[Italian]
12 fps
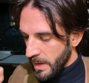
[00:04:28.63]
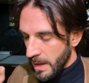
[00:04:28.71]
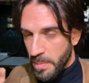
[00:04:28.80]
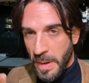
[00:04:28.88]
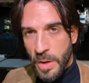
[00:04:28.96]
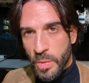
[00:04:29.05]

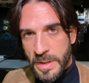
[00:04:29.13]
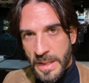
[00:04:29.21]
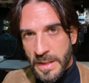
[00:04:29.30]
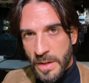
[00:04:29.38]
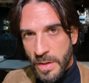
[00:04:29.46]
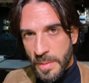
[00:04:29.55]
i paraurti
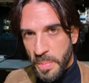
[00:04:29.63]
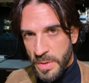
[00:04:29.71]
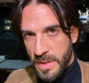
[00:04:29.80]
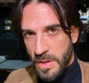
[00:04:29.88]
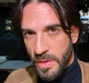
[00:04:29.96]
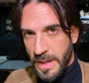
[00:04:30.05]
anteriori e
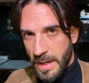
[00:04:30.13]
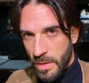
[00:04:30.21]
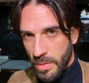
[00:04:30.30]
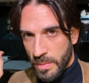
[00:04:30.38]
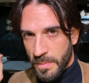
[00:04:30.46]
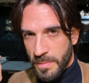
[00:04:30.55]
posteriori
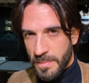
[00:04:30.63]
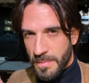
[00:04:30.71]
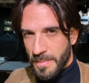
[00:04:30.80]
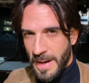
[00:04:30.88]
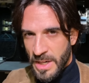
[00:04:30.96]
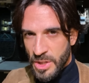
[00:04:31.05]
erano
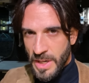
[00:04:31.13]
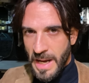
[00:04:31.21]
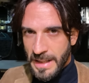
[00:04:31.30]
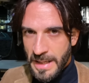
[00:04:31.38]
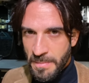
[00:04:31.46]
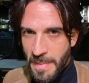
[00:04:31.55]

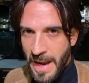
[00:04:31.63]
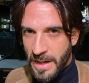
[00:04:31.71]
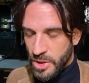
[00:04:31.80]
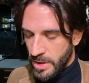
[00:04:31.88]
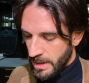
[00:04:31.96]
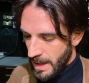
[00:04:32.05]
mangiati,
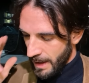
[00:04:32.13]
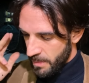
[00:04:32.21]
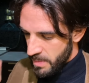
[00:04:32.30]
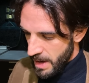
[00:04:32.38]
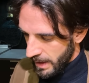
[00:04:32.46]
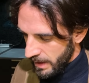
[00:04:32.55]
marci da
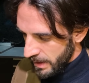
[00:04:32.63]
cambiare.